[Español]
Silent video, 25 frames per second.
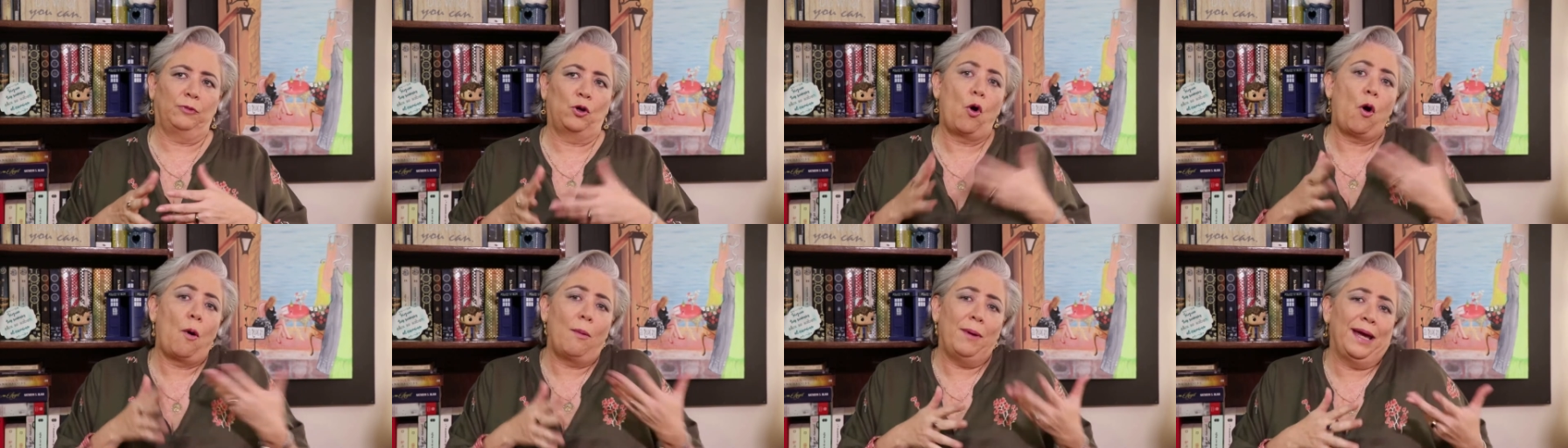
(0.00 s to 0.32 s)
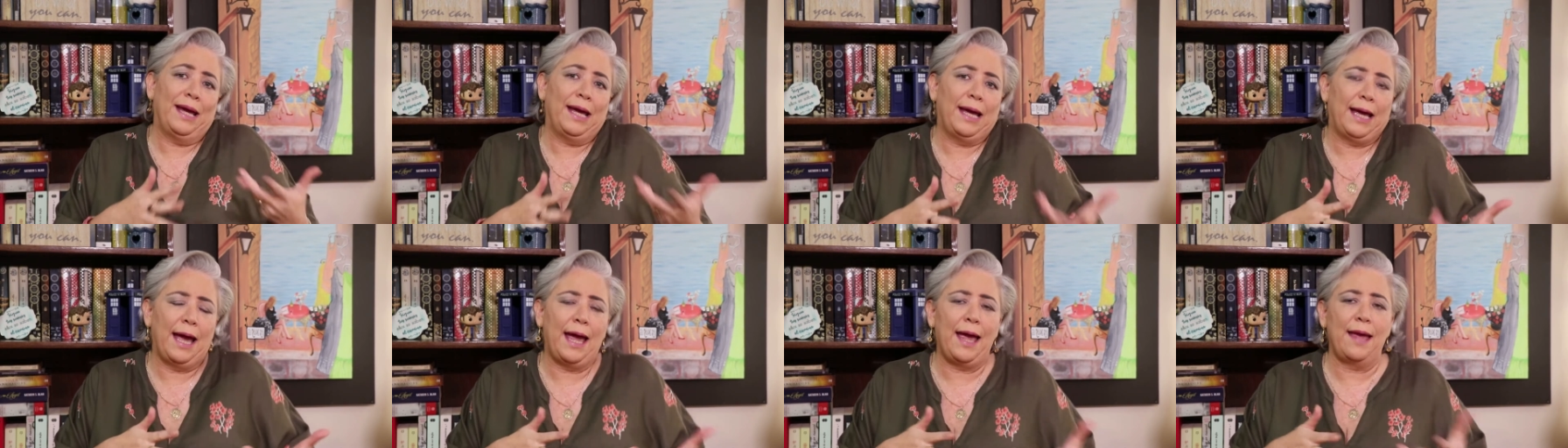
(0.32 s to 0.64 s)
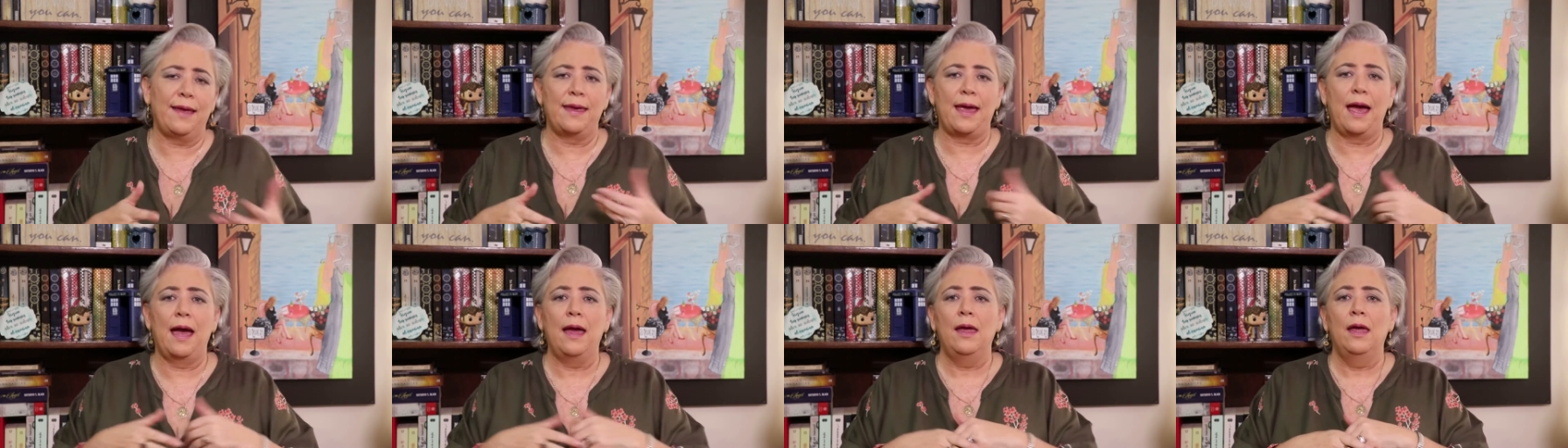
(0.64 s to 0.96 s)
joven que
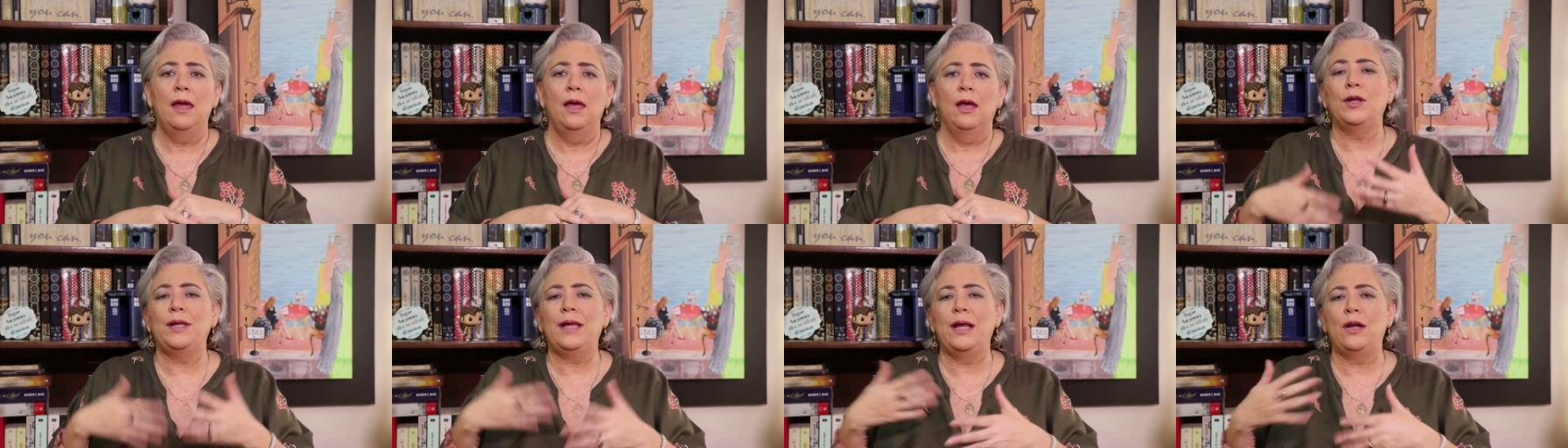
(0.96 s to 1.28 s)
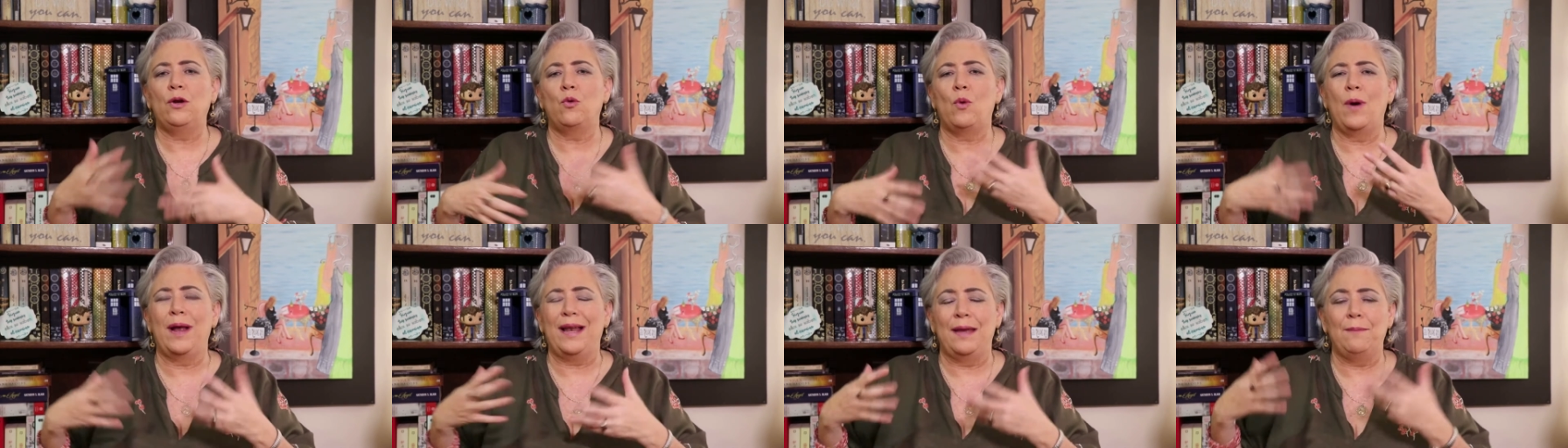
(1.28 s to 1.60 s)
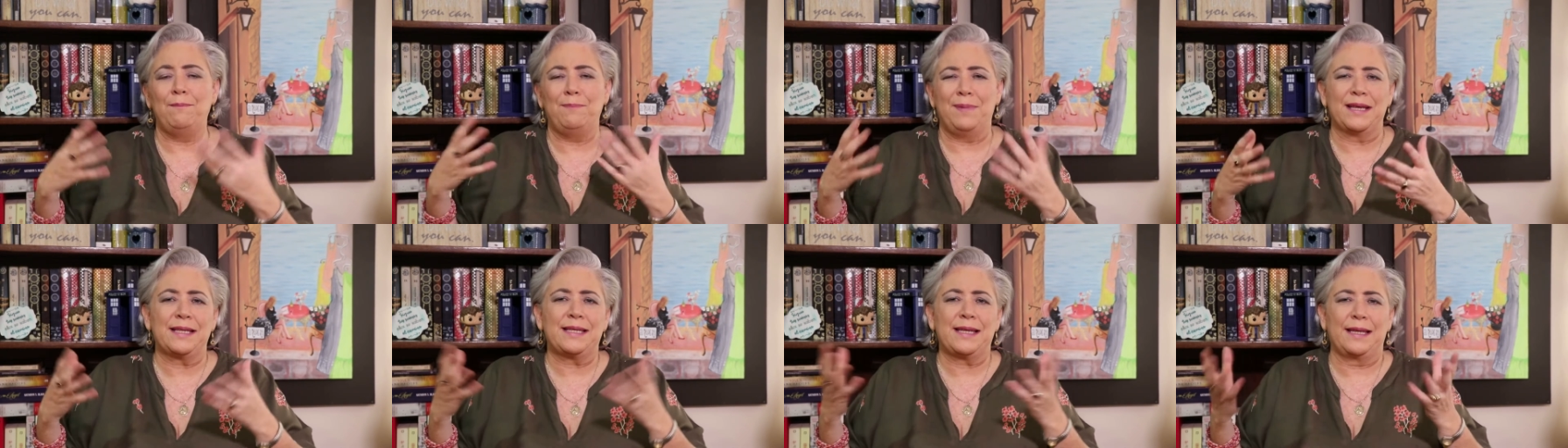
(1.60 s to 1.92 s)
ella, con el cual
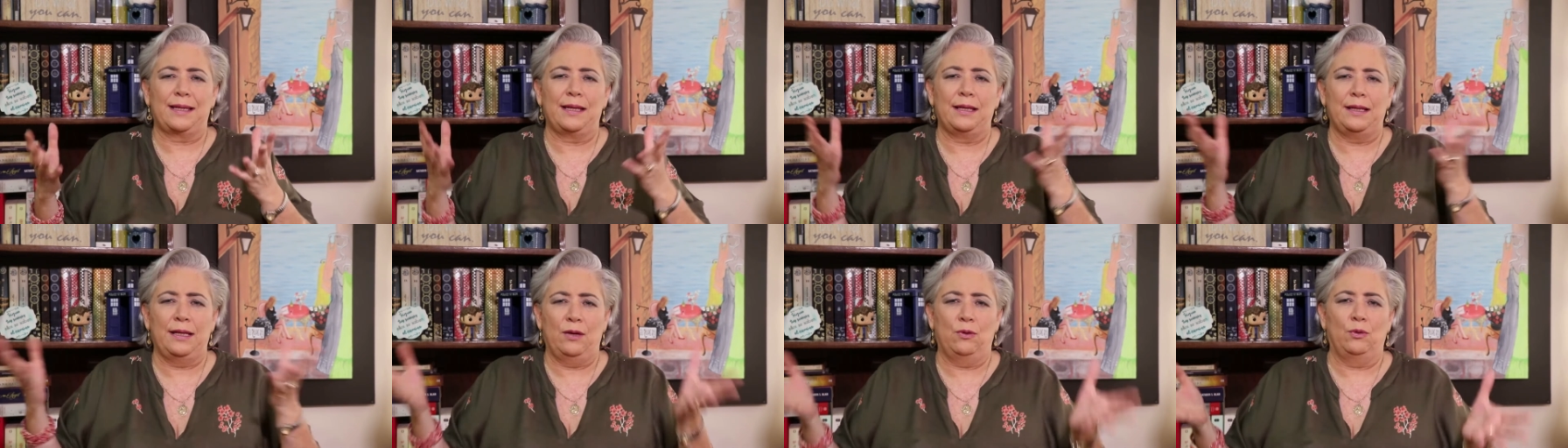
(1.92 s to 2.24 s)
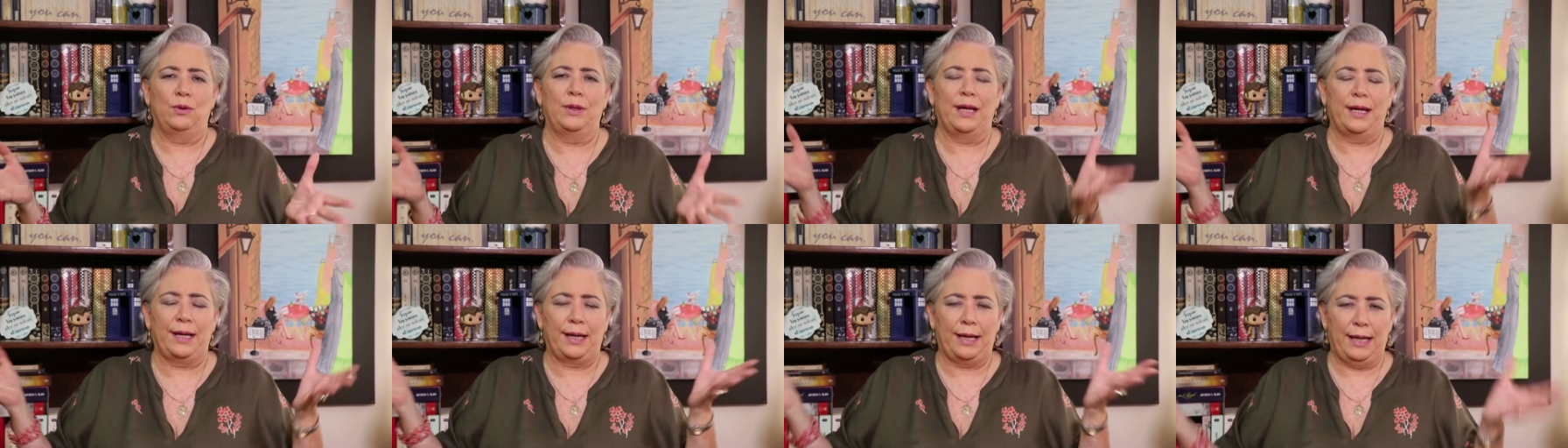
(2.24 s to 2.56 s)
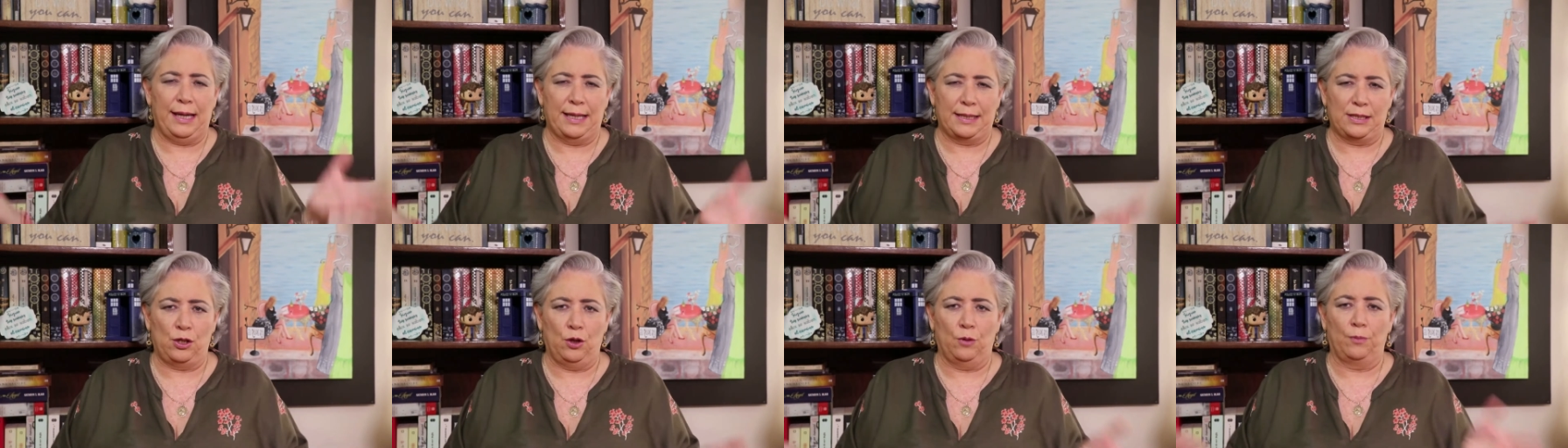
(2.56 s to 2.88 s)
empieza a tener una
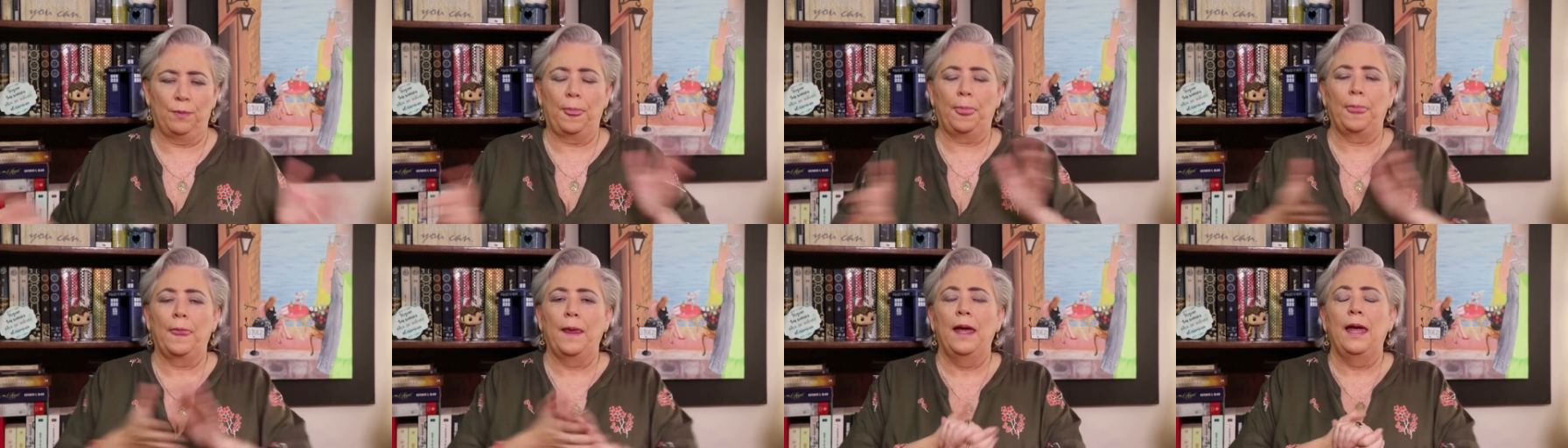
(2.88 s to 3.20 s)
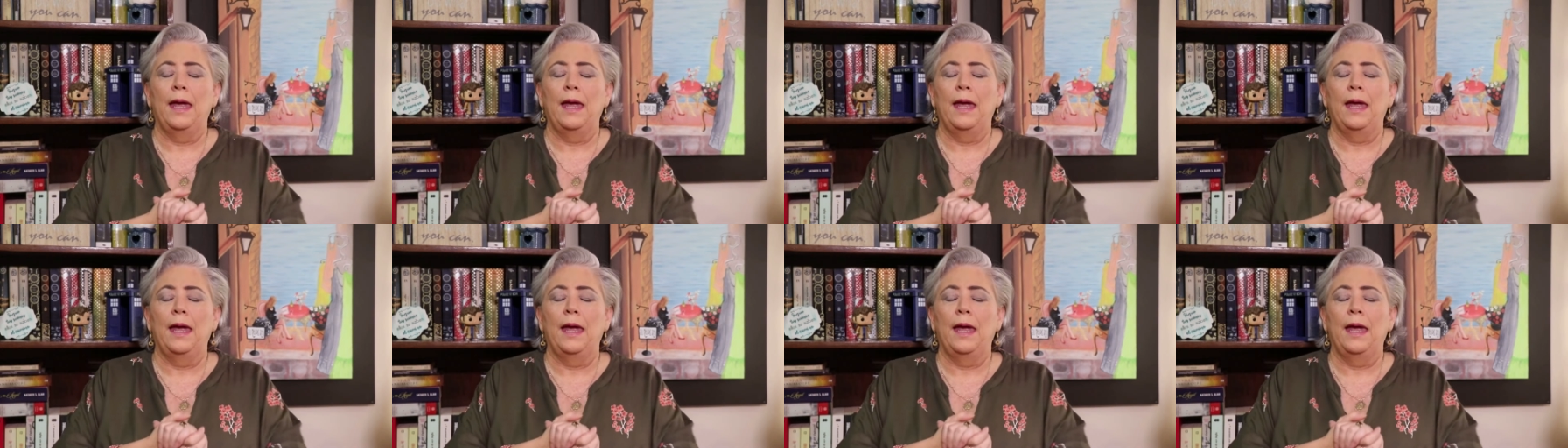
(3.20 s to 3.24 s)
relación.